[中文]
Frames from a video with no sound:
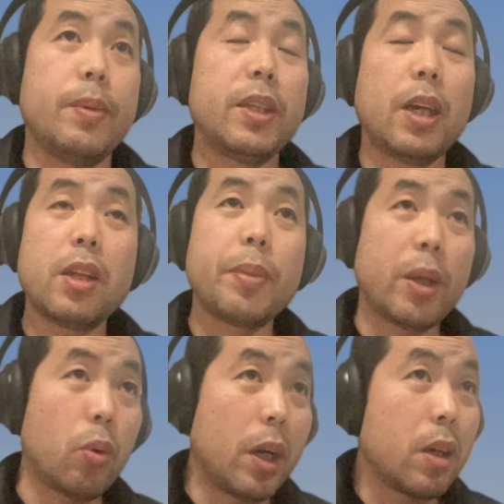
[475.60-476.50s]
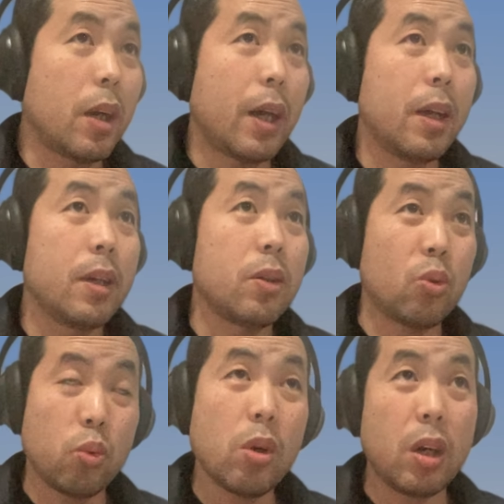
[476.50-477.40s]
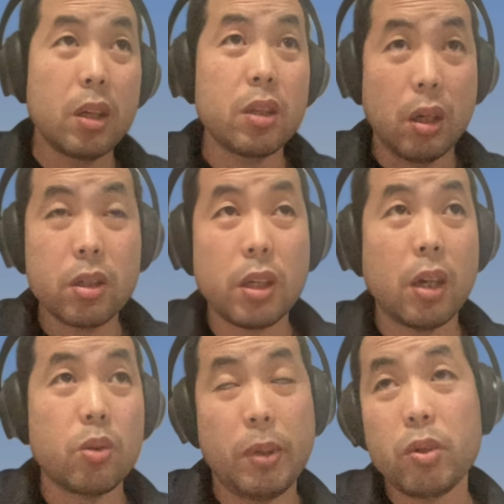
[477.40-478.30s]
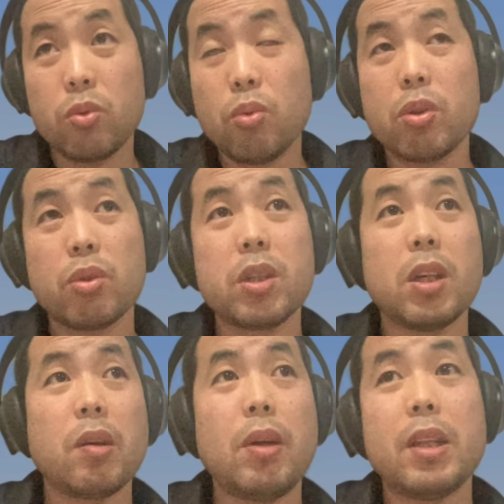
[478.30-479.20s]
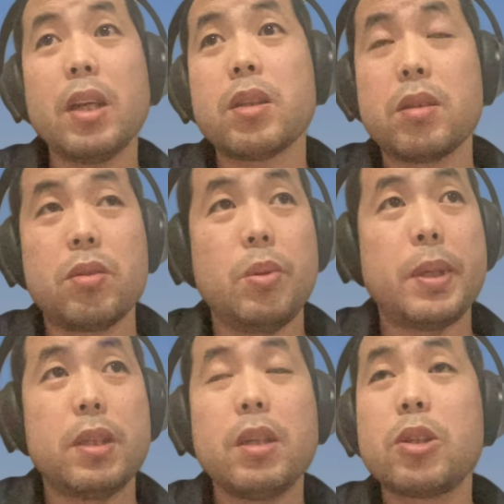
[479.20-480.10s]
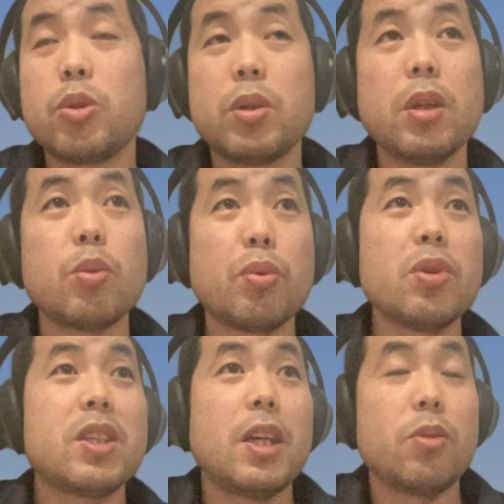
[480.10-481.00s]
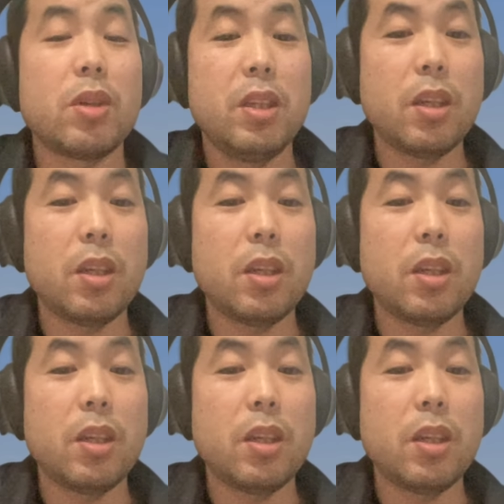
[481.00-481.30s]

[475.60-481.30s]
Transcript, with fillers: 对吧？你还能把它还上来？多少人能这样，对吧？如果说这样的话，那对吧？那就那就不会欠六